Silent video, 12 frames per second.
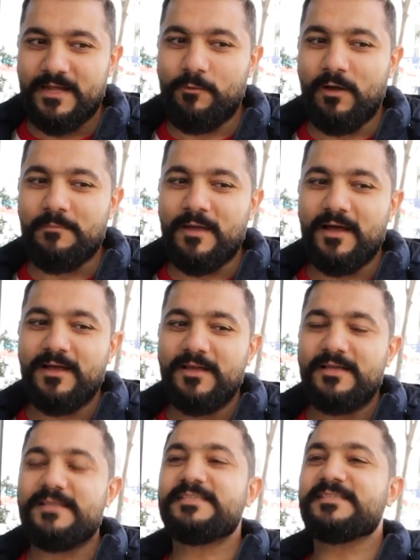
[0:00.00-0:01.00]
نوعا ما
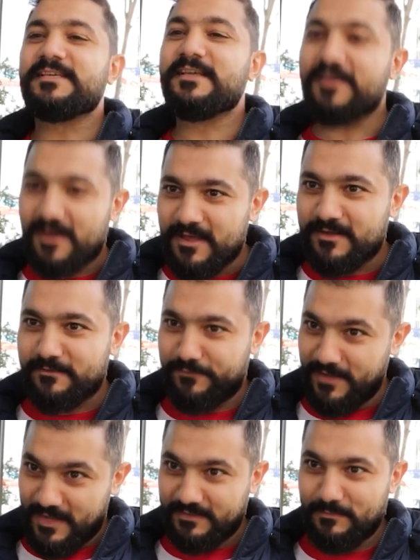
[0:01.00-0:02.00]
استقرار
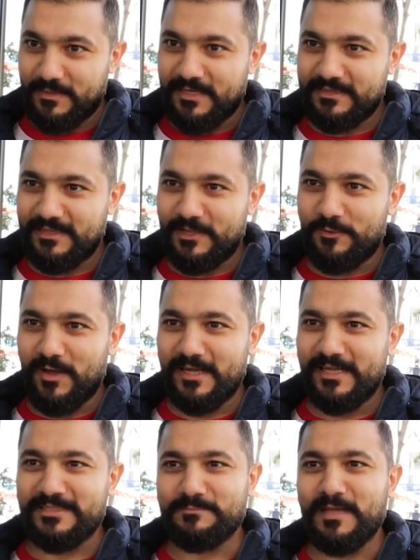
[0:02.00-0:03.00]
في هذا البلد لانه
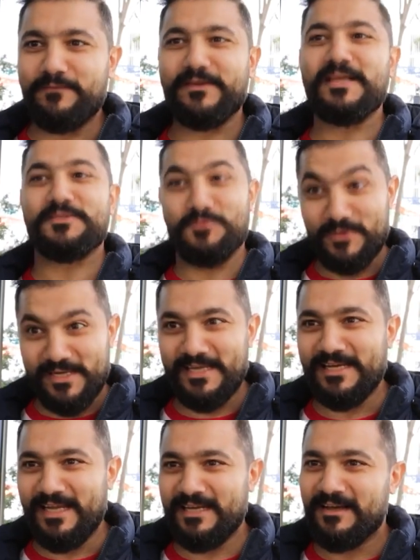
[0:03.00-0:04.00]
حاليا انت بتعرفي
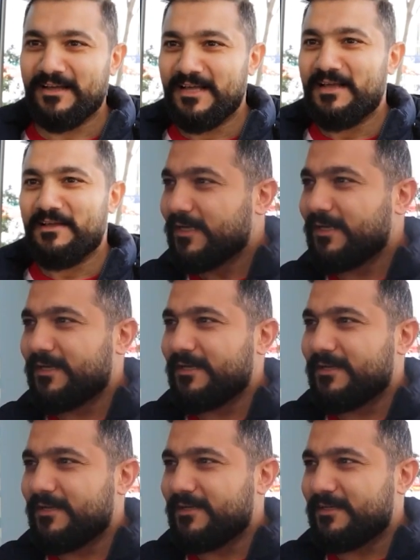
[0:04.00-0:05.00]
كسوريين نحن
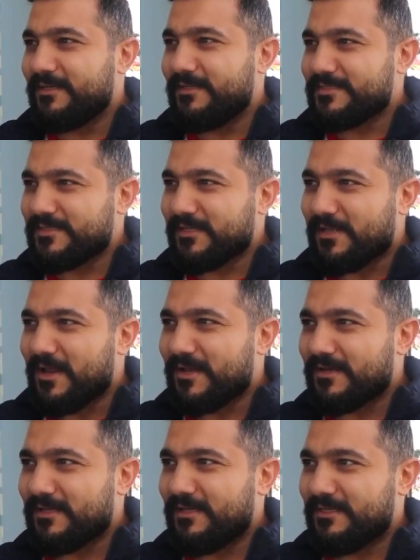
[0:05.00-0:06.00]
آه،
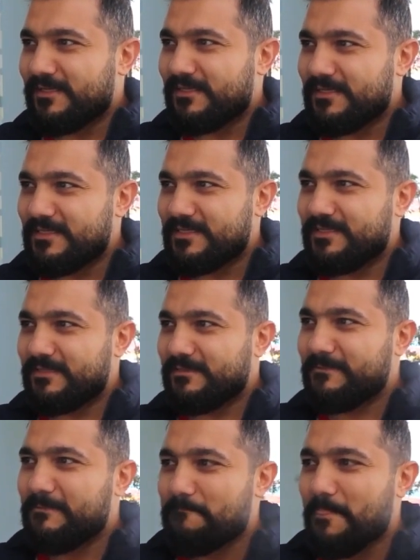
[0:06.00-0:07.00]
الاستقرار آه،
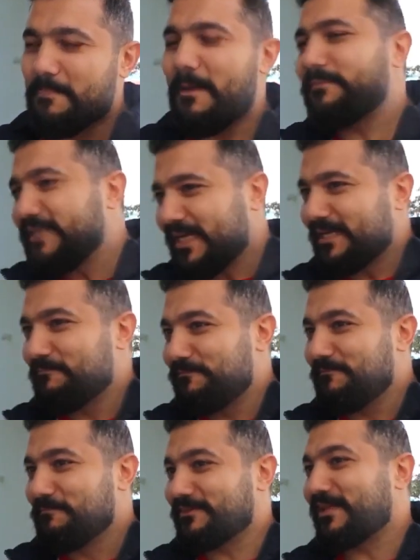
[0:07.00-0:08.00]
ما بدي احكي
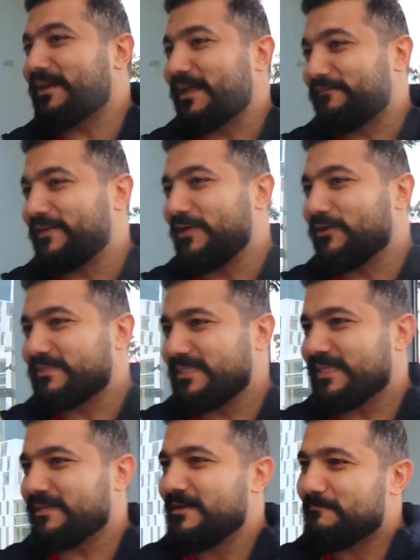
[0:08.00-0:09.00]
بتطرق فيه له
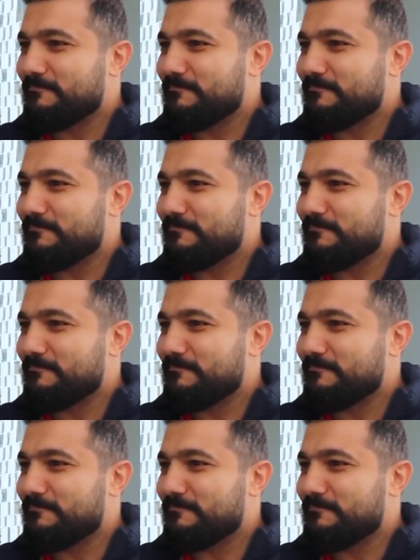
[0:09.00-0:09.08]
كثير